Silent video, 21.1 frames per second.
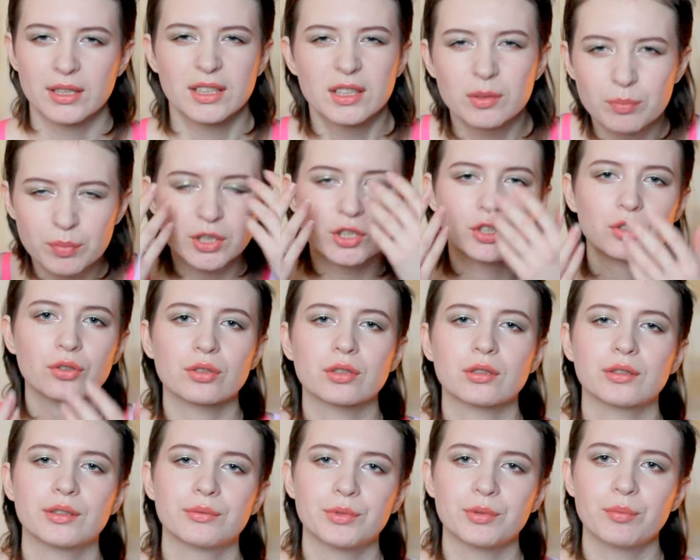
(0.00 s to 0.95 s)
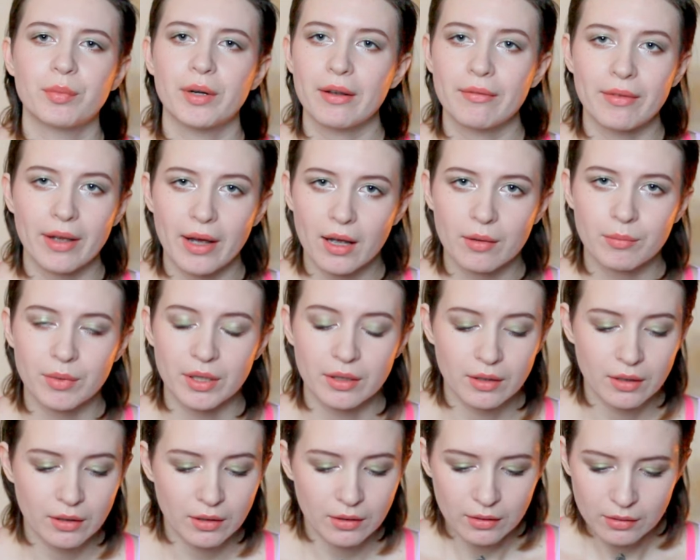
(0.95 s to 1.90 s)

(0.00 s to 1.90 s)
с непричесанными бровями,